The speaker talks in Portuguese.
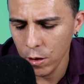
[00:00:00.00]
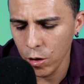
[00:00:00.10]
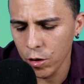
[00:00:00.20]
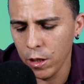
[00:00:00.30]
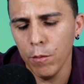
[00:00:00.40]

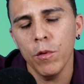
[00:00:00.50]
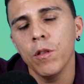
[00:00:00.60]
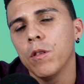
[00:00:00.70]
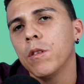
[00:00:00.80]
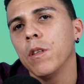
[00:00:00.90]
nós
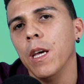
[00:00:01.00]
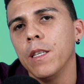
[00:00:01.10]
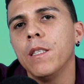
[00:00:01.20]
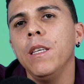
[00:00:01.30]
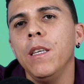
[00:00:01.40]
temos
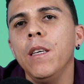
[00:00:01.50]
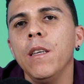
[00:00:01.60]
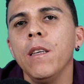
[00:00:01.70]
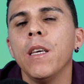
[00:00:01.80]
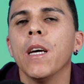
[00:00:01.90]
SI,
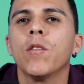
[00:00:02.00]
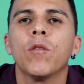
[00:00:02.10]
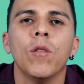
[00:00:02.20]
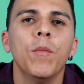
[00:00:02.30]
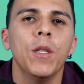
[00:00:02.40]
que é a
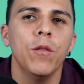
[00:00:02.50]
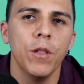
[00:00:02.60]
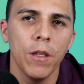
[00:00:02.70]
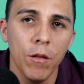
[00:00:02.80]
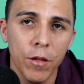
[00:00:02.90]
soma
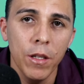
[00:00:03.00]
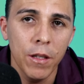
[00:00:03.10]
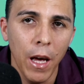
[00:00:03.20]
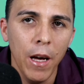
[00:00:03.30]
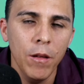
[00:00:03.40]
dos ângulos
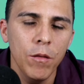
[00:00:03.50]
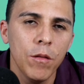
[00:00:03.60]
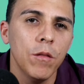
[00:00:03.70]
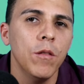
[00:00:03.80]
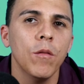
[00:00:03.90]

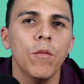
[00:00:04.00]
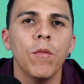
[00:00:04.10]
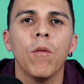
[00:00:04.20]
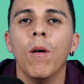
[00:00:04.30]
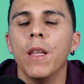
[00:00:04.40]
internos de um
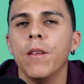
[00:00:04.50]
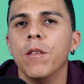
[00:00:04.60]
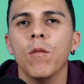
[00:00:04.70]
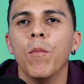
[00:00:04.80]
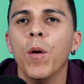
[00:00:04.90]
quadro,
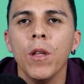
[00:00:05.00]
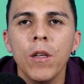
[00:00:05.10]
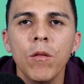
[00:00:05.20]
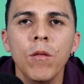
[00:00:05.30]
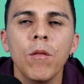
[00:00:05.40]
de um
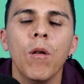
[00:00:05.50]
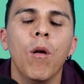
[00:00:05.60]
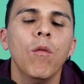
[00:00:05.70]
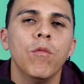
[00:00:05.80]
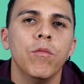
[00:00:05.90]
polígono,
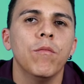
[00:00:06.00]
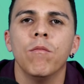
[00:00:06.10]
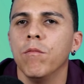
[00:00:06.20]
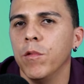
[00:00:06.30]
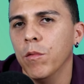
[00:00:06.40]
ou
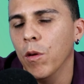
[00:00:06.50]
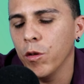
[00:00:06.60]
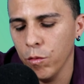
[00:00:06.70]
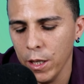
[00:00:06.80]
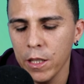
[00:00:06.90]

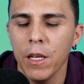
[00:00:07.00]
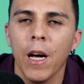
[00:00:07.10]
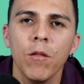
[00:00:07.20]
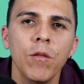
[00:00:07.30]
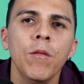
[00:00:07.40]
nosso
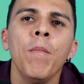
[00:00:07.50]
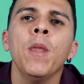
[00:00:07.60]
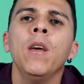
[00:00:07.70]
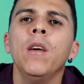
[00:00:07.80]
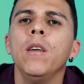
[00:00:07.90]
hexágono.
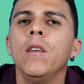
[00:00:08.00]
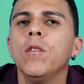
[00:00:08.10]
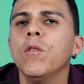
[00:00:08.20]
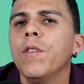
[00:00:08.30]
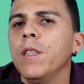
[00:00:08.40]

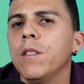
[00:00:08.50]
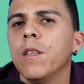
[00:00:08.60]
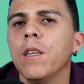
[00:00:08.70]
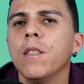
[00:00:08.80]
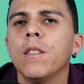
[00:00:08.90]
Isso vai
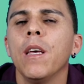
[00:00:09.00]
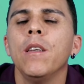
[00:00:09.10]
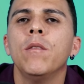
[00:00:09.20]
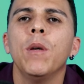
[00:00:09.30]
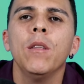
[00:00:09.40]
ser
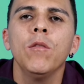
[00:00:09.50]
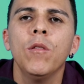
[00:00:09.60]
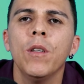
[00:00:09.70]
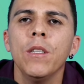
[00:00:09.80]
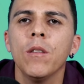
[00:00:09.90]
6 menos
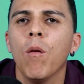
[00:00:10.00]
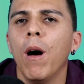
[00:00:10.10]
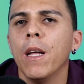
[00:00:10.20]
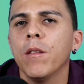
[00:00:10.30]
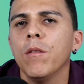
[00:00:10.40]
2,
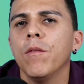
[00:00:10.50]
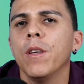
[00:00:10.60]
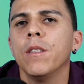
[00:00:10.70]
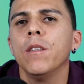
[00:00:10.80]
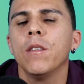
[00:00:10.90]
4
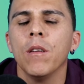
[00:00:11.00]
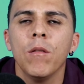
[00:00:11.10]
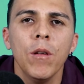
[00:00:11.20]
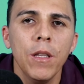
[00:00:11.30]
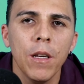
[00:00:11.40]
vezes
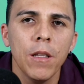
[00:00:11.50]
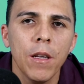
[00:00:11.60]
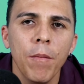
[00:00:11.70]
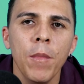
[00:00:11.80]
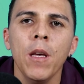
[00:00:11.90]

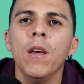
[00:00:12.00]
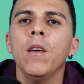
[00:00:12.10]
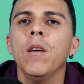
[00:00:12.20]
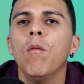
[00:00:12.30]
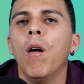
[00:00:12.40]
180,
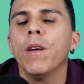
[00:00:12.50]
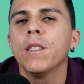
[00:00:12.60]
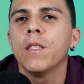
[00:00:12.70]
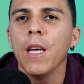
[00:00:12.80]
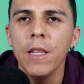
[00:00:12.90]
igual a
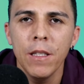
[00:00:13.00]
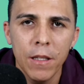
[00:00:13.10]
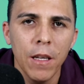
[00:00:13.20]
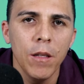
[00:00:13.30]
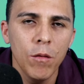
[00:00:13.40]

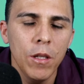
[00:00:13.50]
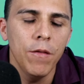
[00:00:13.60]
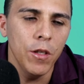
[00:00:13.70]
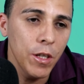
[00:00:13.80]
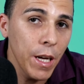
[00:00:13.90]

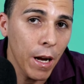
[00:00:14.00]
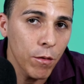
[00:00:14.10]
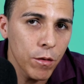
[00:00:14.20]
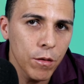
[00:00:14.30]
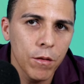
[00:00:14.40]
720
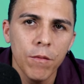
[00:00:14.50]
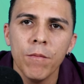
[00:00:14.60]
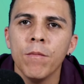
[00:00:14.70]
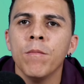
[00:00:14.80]
graus.